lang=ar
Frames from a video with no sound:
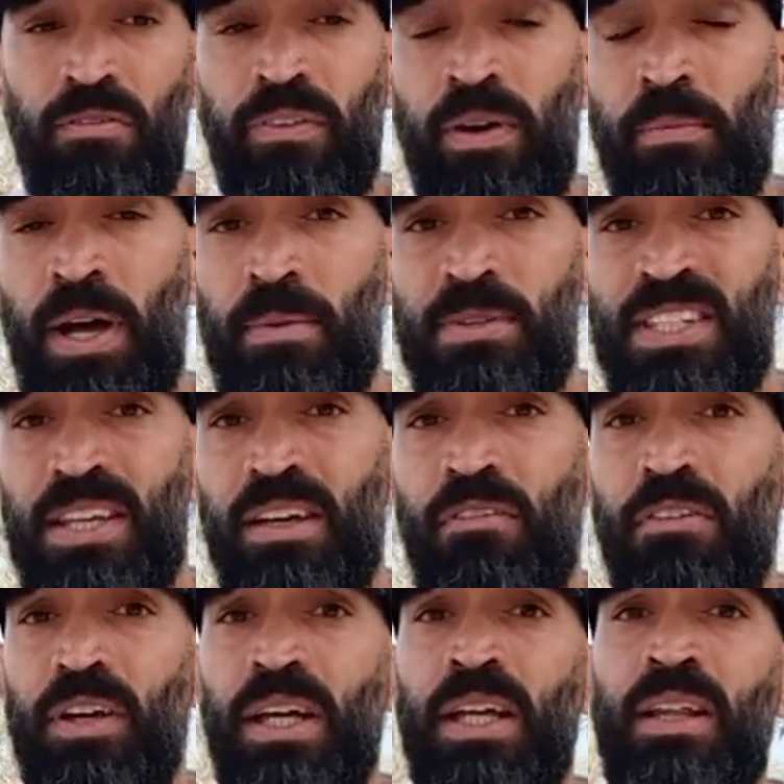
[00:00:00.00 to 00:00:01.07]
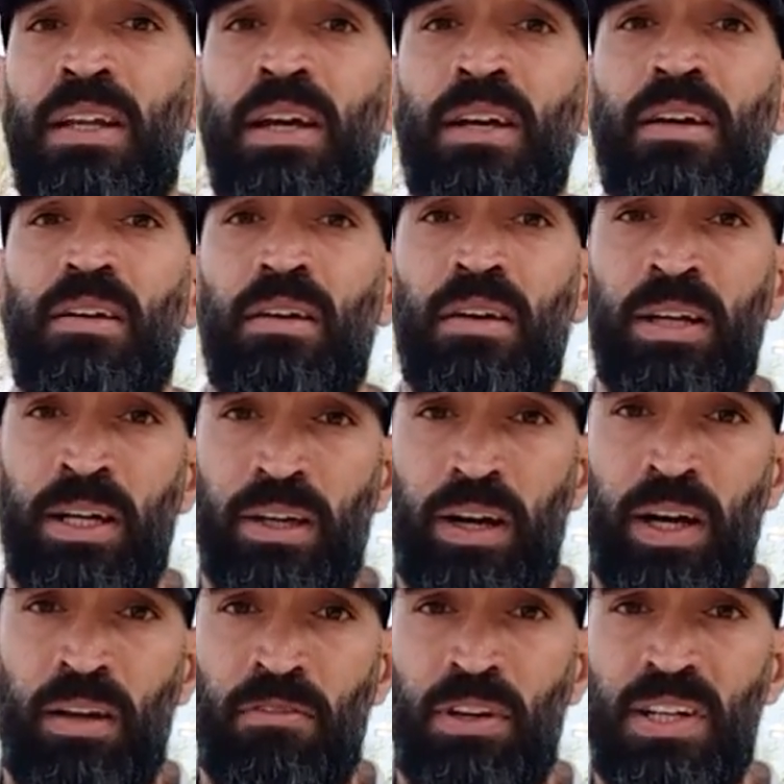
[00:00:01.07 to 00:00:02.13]
فما بصير في عندك
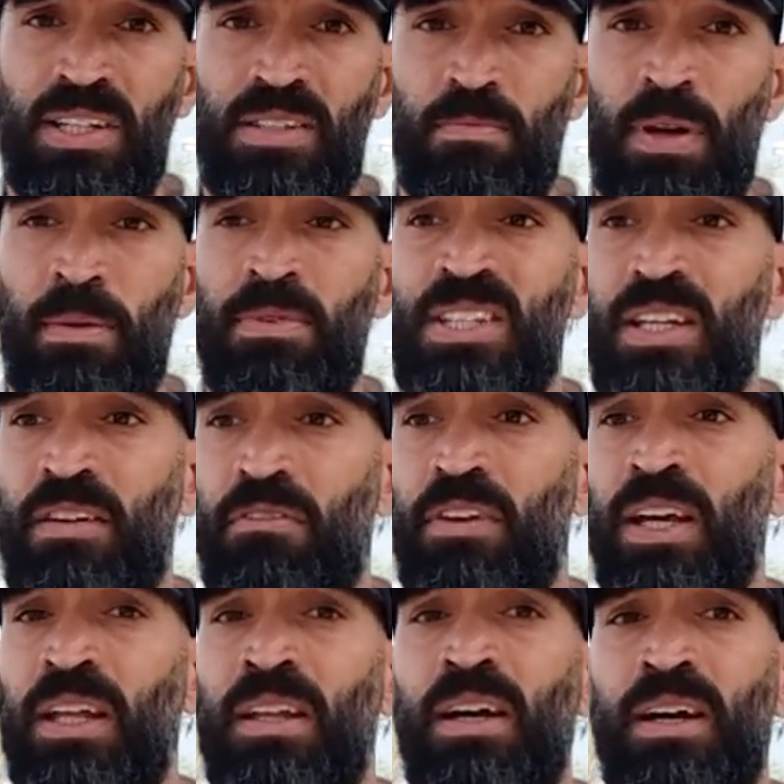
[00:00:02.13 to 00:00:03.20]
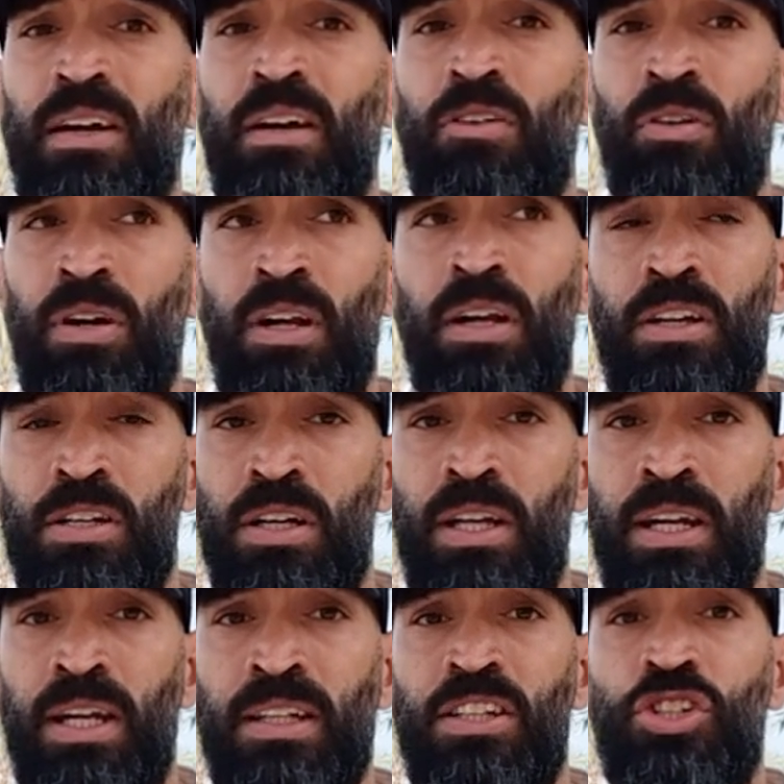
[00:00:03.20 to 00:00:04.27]
الكريفنجز ما بصير في عندك انه
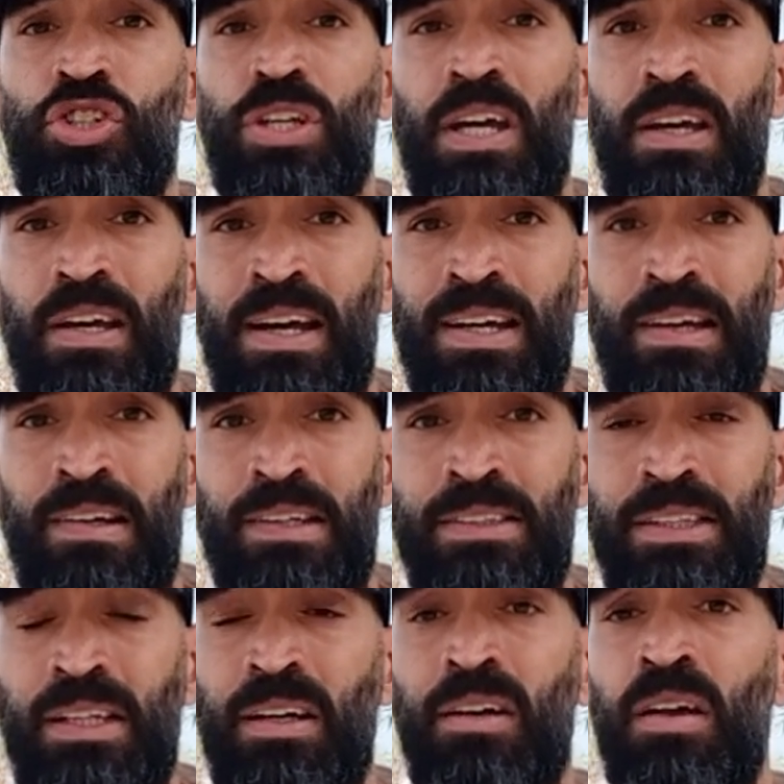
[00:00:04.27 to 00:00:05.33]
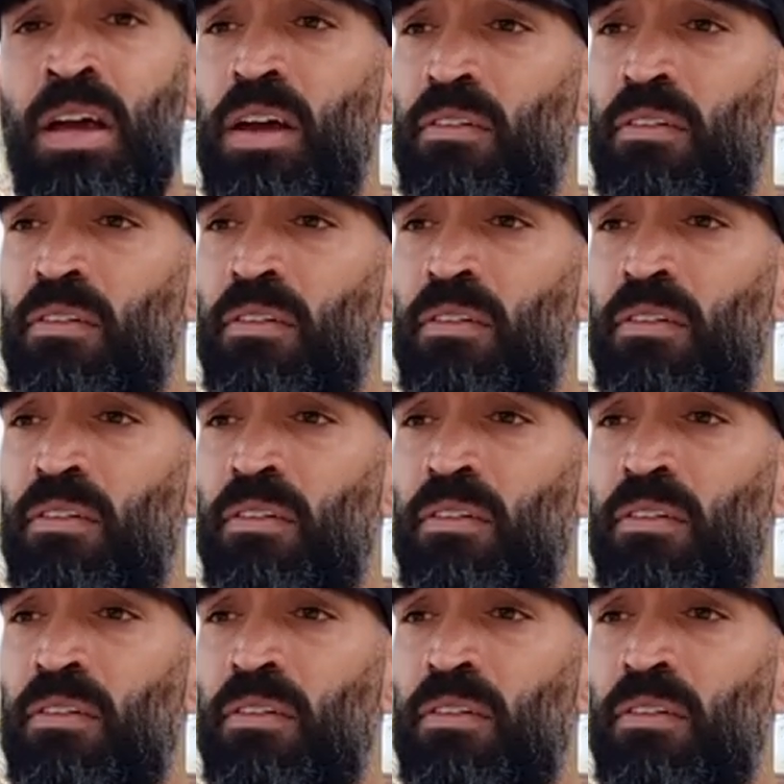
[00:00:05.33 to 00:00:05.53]
انك تشتهي الاكل كثير